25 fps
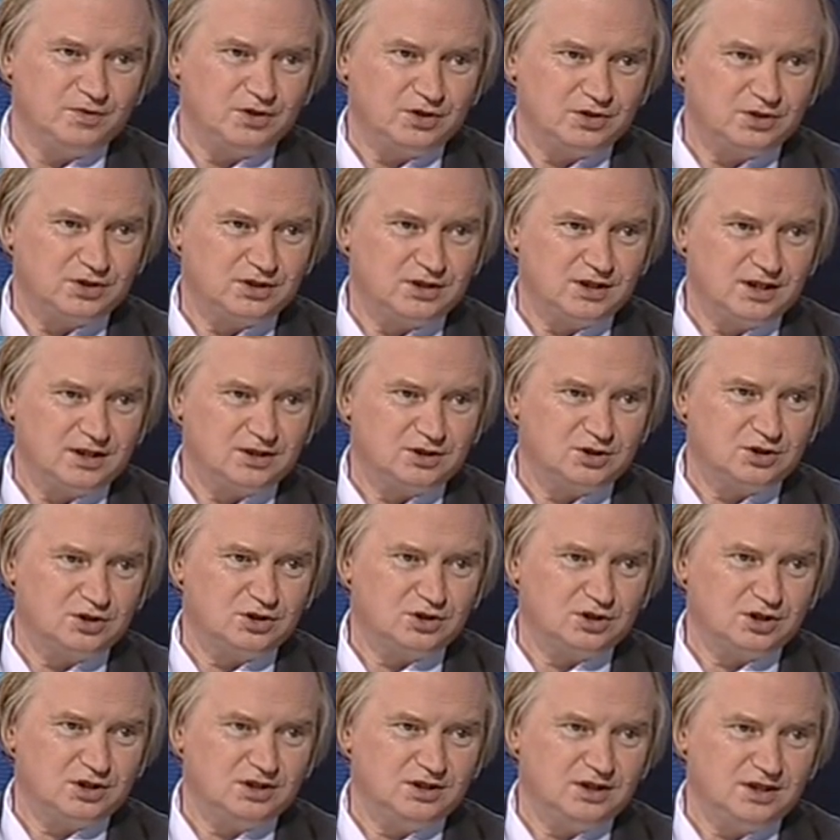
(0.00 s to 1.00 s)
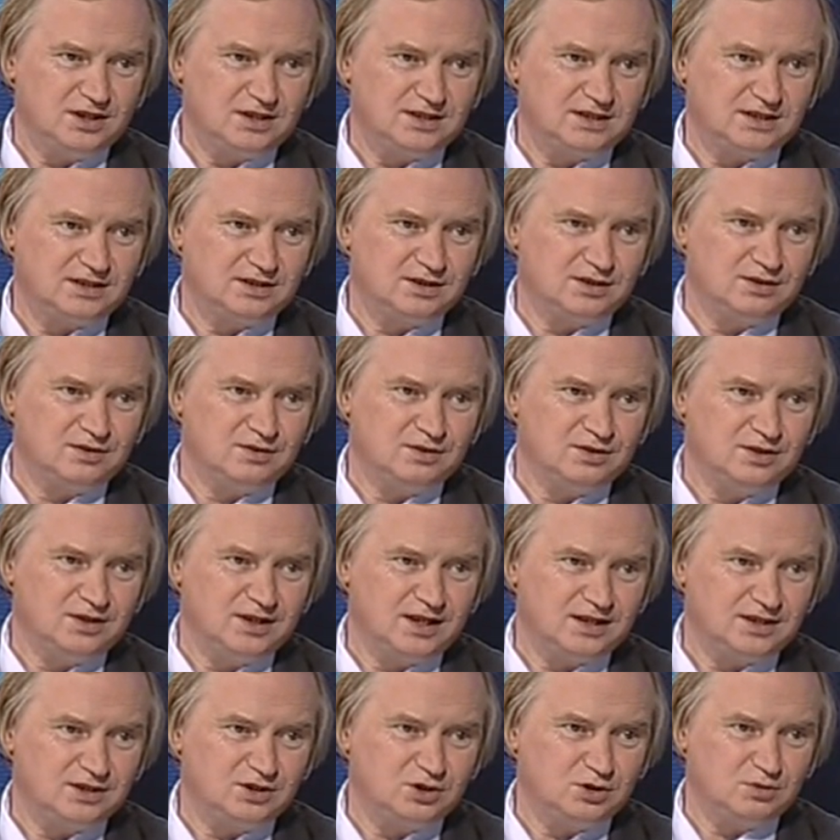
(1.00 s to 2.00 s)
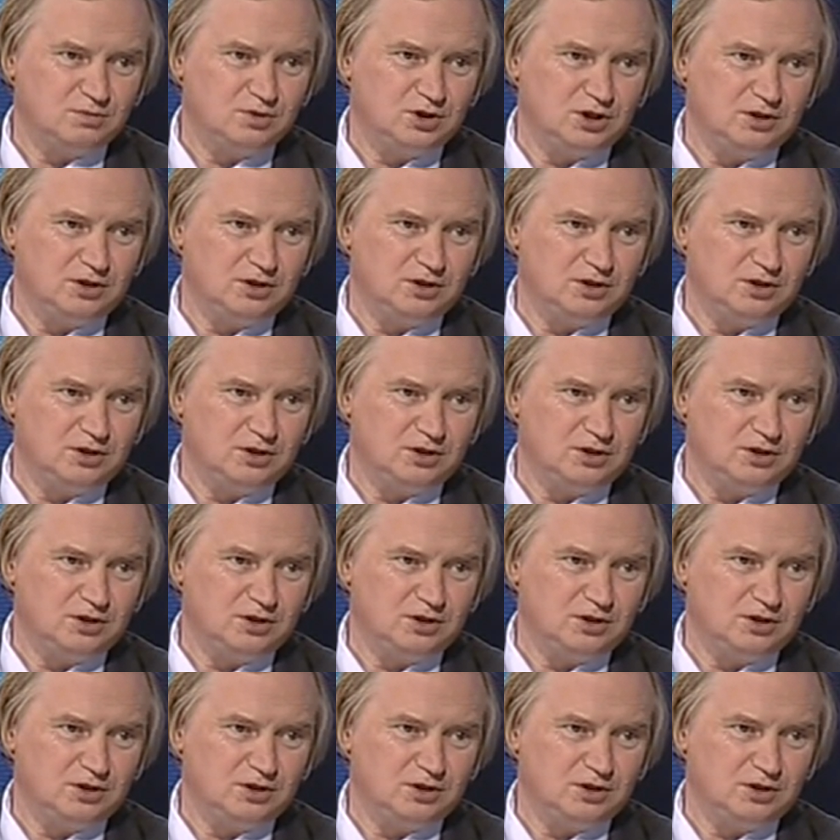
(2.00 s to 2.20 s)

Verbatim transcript: To znaczy, że jest nad czym